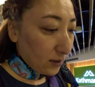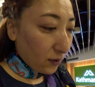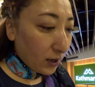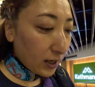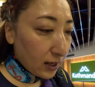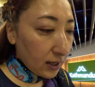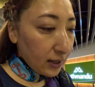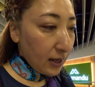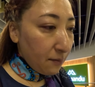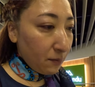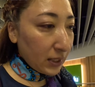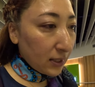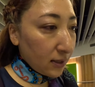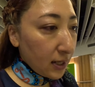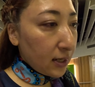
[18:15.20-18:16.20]
それから年
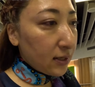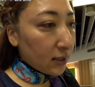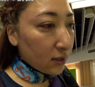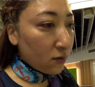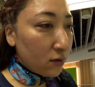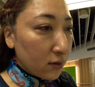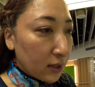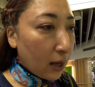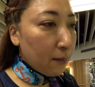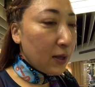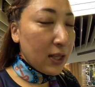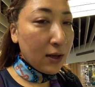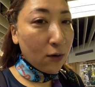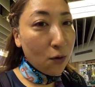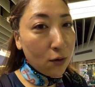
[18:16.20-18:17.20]
末年始の
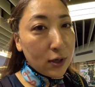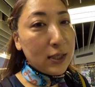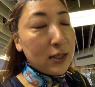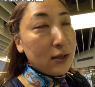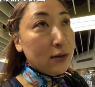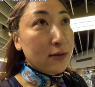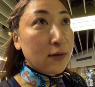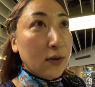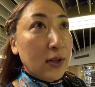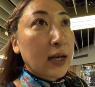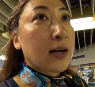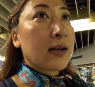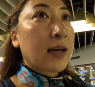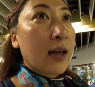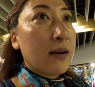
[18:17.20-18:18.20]
旅に光一君と出
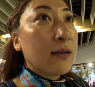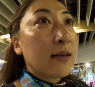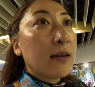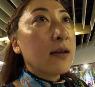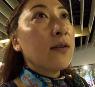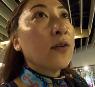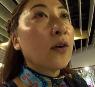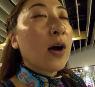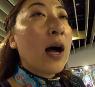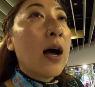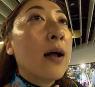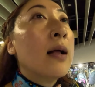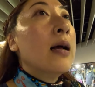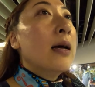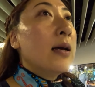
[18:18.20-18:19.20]
かけるっていうのが
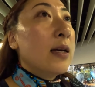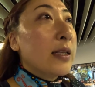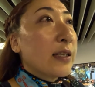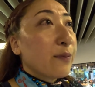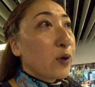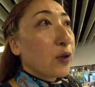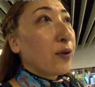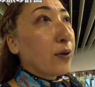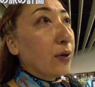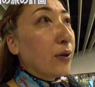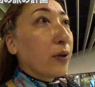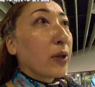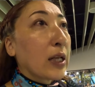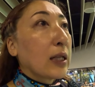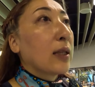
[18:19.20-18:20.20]
いつもの
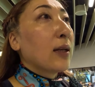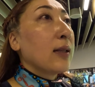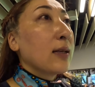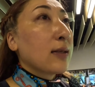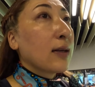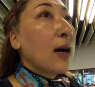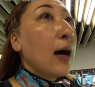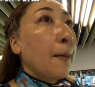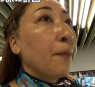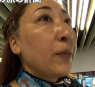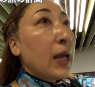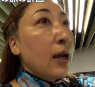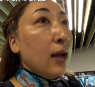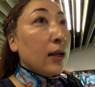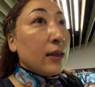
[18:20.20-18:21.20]
ルートだったんですが
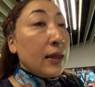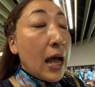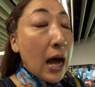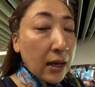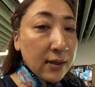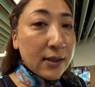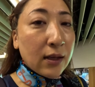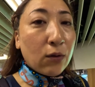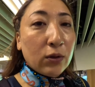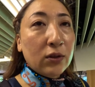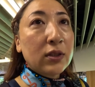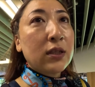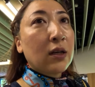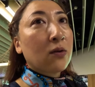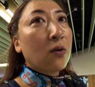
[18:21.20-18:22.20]
なんせ今
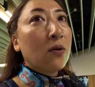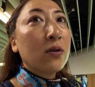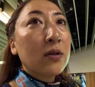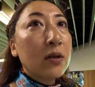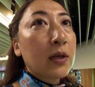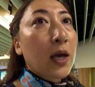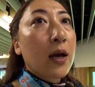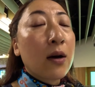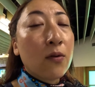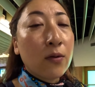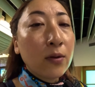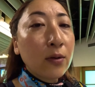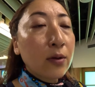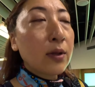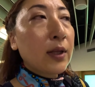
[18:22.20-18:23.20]
年は航空券が
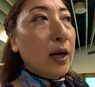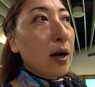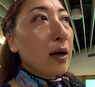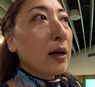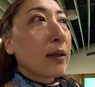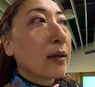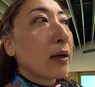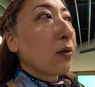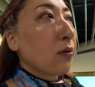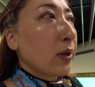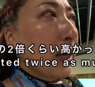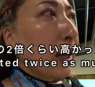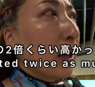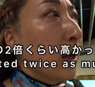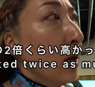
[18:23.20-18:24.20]
本当に高かったの
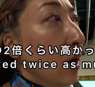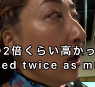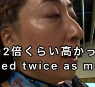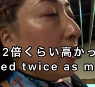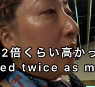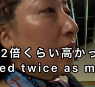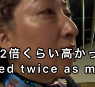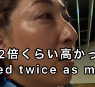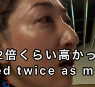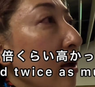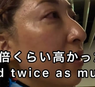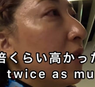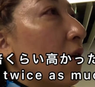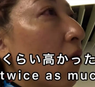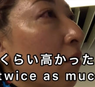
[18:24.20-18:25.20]
で1
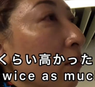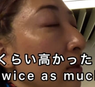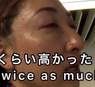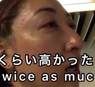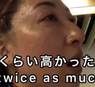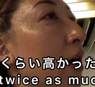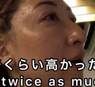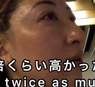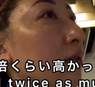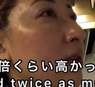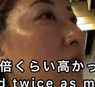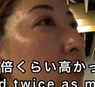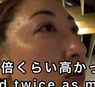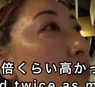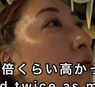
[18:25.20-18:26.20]
回日本に帰るっ
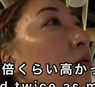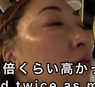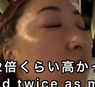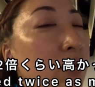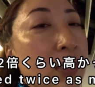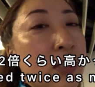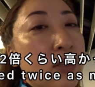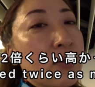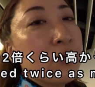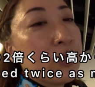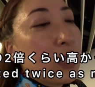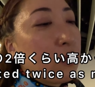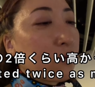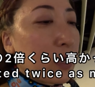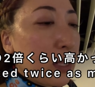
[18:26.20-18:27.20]
てそれ本当に必要
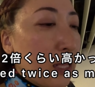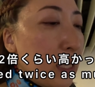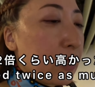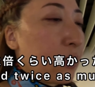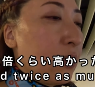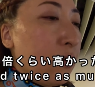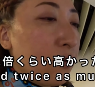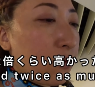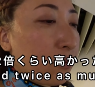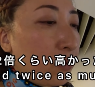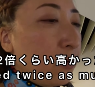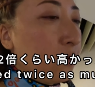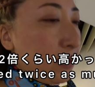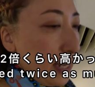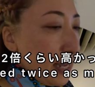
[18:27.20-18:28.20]
なのかなっていうこ
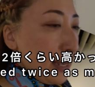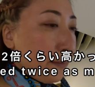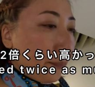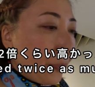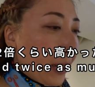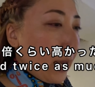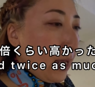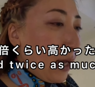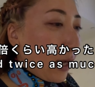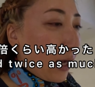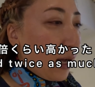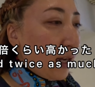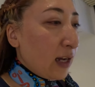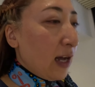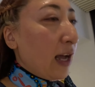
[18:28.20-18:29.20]
とで
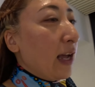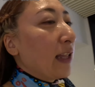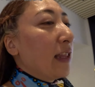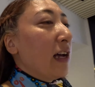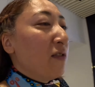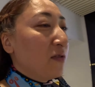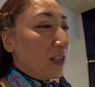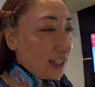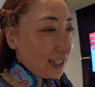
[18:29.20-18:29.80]
考え直